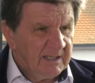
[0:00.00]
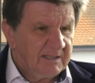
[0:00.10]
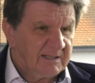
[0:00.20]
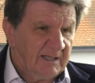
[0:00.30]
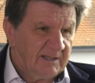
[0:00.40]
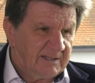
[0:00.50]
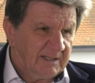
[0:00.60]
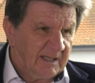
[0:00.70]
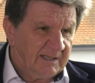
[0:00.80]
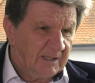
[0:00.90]

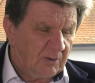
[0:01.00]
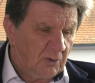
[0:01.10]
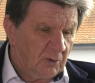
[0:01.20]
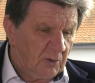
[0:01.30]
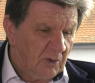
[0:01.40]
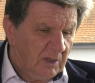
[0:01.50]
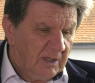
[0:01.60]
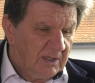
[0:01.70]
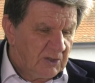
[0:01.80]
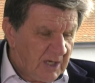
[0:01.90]
C'est-à-dire que
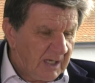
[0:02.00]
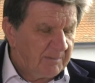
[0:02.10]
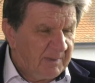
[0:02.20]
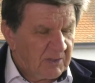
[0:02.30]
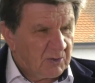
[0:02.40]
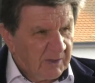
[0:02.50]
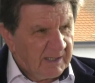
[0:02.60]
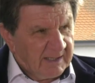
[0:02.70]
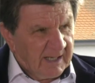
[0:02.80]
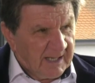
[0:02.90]
chaque personne
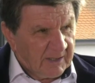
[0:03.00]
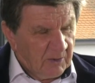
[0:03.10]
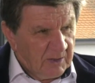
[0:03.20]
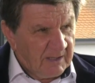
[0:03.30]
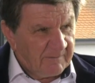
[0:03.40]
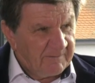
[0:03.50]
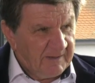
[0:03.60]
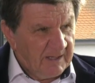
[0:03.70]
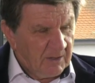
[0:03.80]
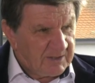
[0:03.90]
qui est à l'accueil a
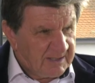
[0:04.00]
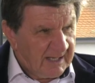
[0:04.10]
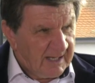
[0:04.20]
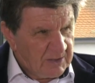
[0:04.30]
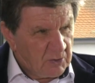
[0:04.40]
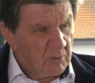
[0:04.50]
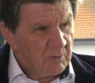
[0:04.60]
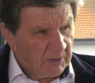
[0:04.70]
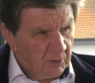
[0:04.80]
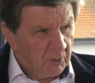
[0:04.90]
fait un stage au
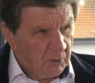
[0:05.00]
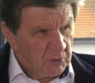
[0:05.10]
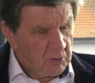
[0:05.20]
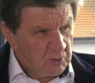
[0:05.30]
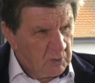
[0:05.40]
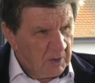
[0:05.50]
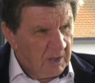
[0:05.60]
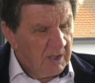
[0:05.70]
moins de deux jours